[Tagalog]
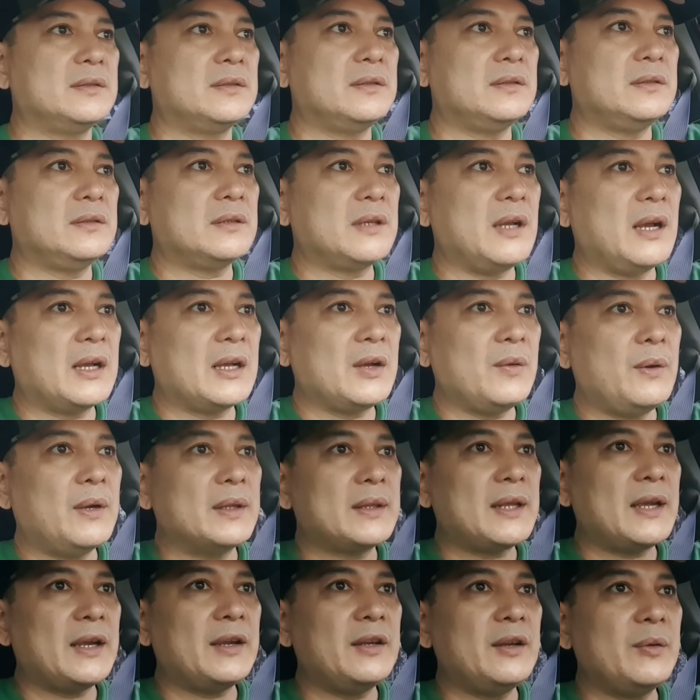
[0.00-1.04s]
So
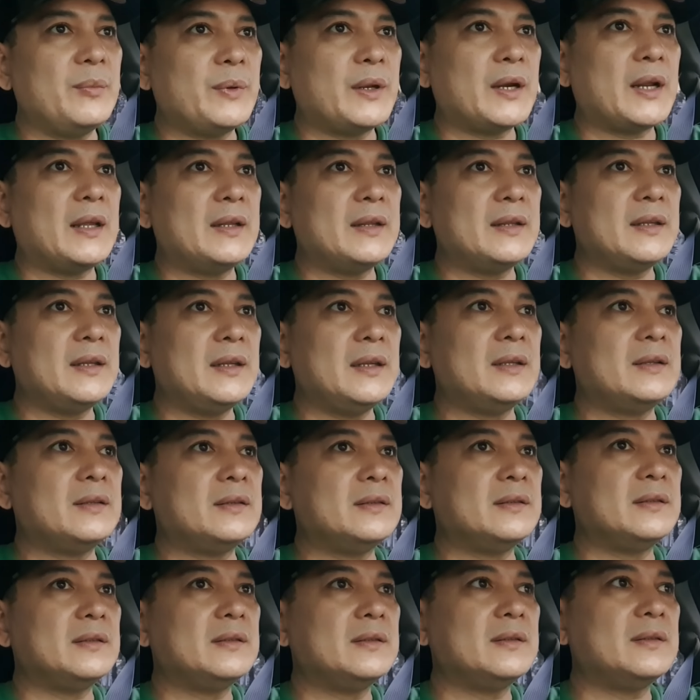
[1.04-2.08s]
gagawa tayo ng paraan dito.